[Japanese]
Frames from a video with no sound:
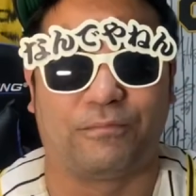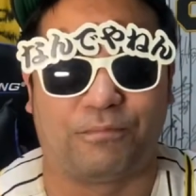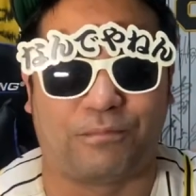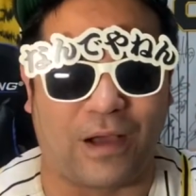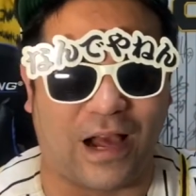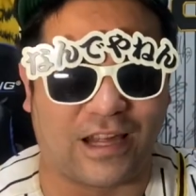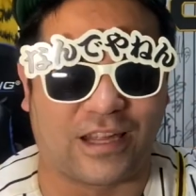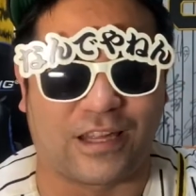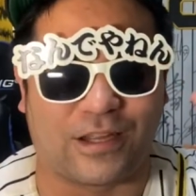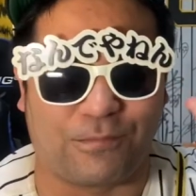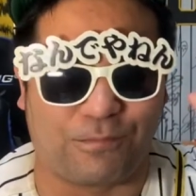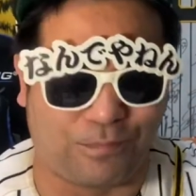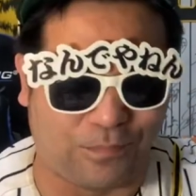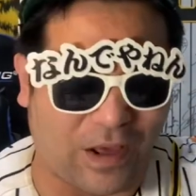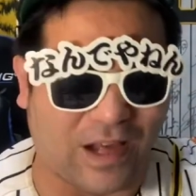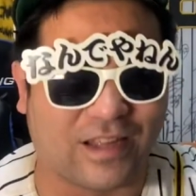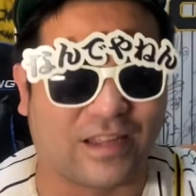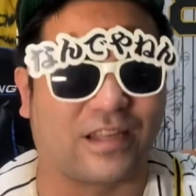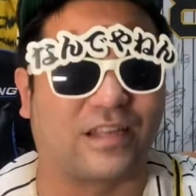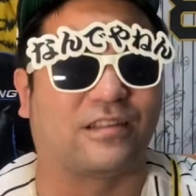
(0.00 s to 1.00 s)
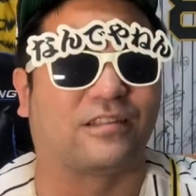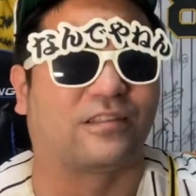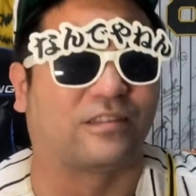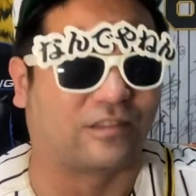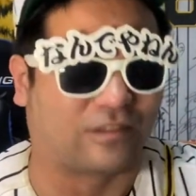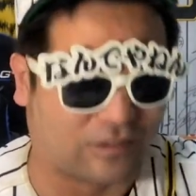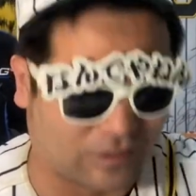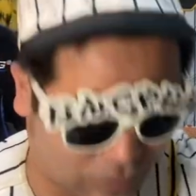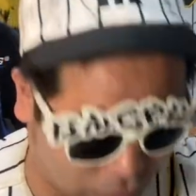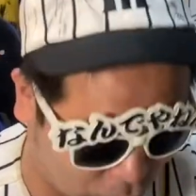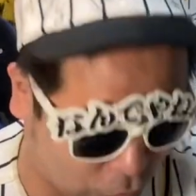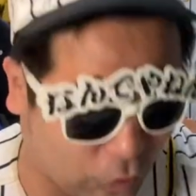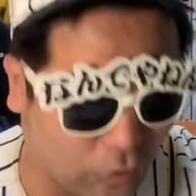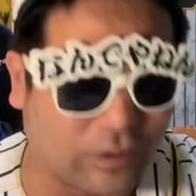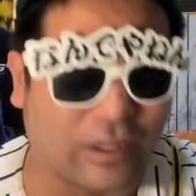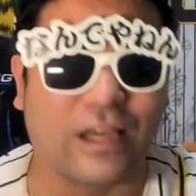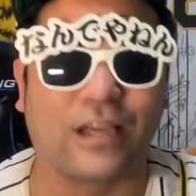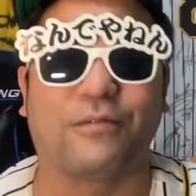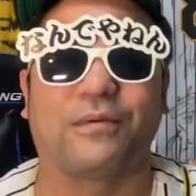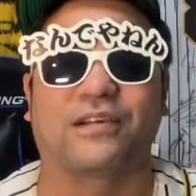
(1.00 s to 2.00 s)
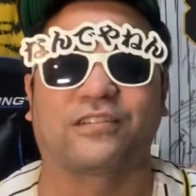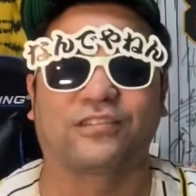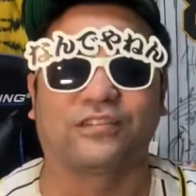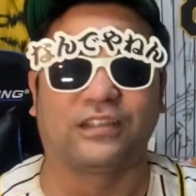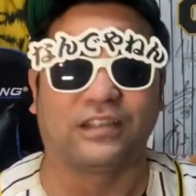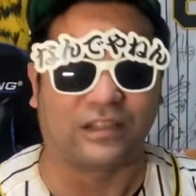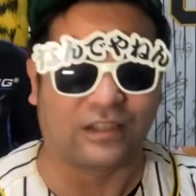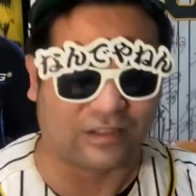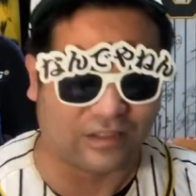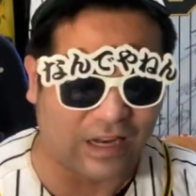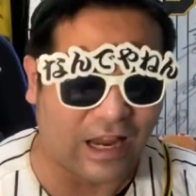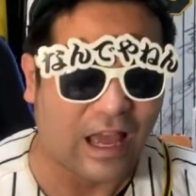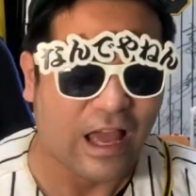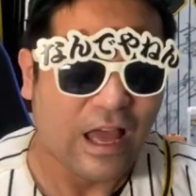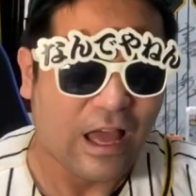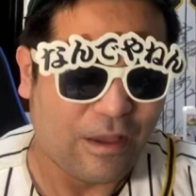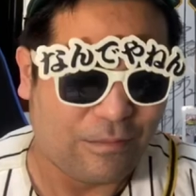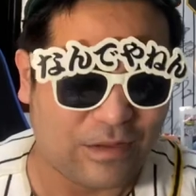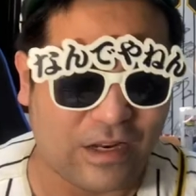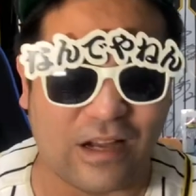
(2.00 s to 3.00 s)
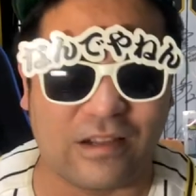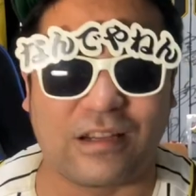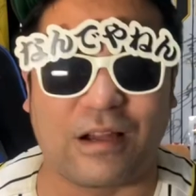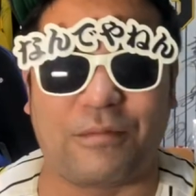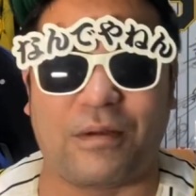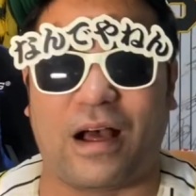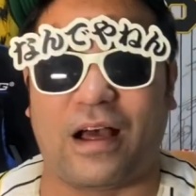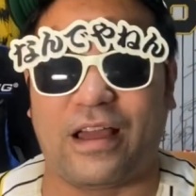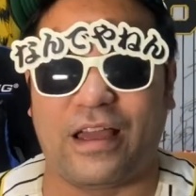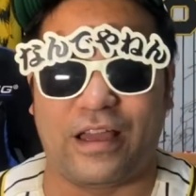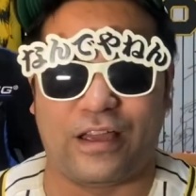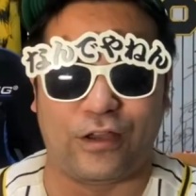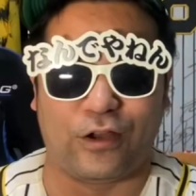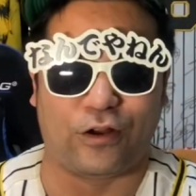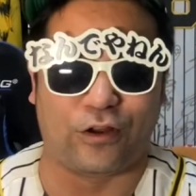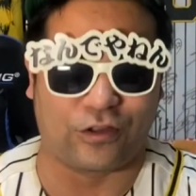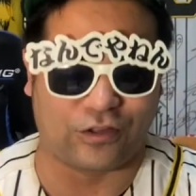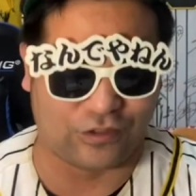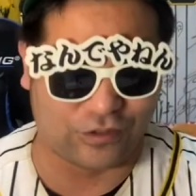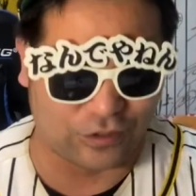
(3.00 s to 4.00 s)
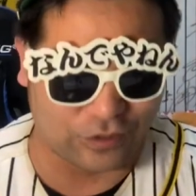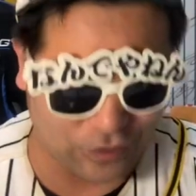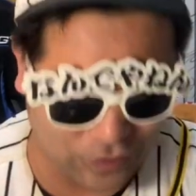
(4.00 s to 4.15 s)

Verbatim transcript: バシバシ突っ込んでいきますんでですね、皆様よろしく